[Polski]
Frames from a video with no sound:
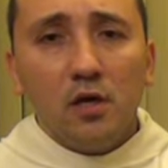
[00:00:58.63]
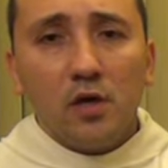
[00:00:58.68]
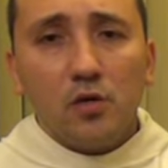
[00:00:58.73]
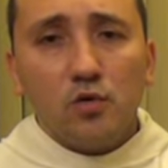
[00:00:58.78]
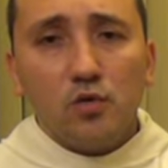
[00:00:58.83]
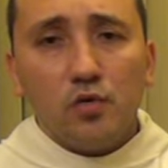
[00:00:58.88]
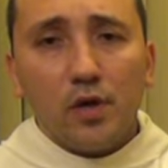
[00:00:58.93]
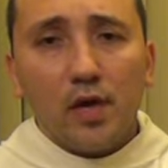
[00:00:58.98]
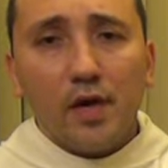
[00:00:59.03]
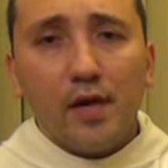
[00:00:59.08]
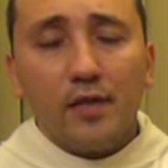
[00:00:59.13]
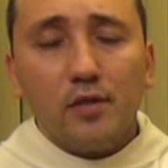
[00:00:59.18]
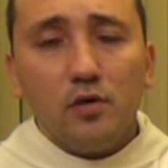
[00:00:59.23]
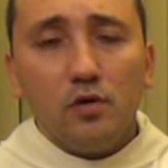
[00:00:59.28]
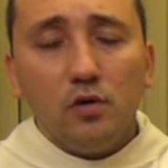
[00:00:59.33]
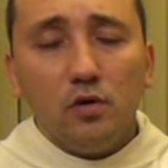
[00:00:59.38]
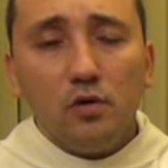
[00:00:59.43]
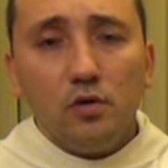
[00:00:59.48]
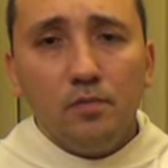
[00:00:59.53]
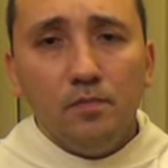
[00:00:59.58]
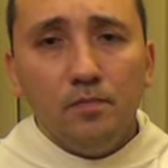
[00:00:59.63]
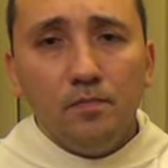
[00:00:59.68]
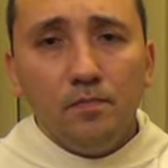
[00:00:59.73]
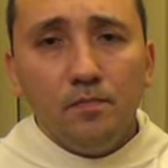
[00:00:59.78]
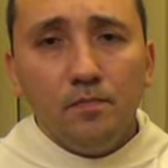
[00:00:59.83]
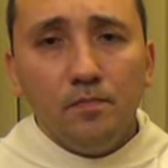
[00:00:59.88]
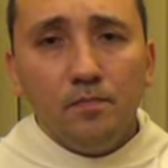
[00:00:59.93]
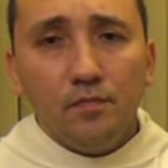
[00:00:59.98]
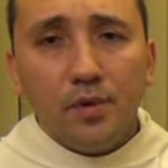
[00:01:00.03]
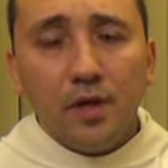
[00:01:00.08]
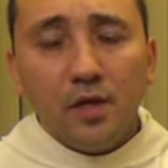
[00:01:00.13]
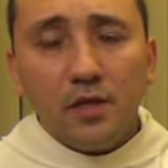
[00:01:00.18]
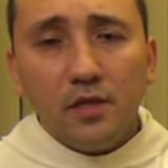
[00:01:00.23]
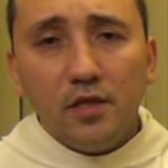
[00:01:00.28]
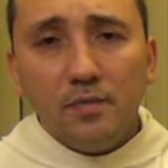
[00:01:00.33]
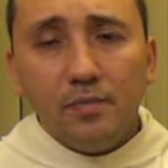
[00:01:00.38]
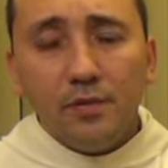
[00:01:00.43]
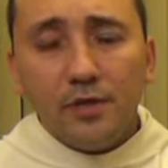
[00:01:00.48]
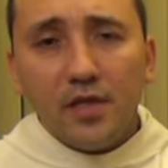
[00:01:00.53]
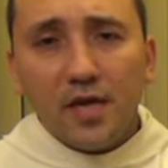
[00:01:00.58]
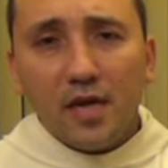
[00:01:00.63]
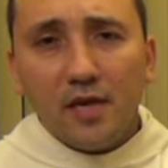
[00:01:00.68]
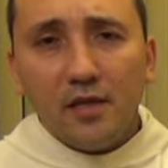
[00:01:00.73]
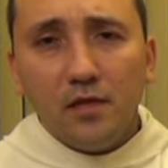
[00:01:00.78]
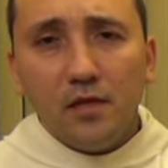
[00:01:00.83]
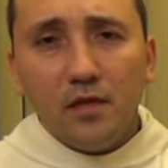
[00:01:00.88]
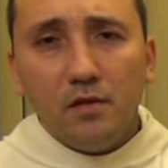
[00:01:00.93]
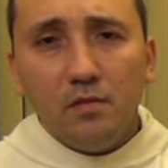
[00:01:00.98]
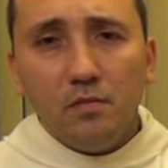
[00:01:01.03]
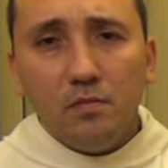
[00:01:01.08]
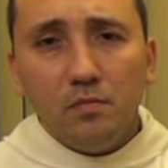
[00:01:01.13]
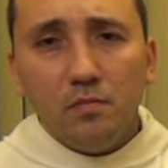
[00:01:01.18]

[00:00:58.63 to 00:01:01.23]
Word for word: która na to piękne pytanie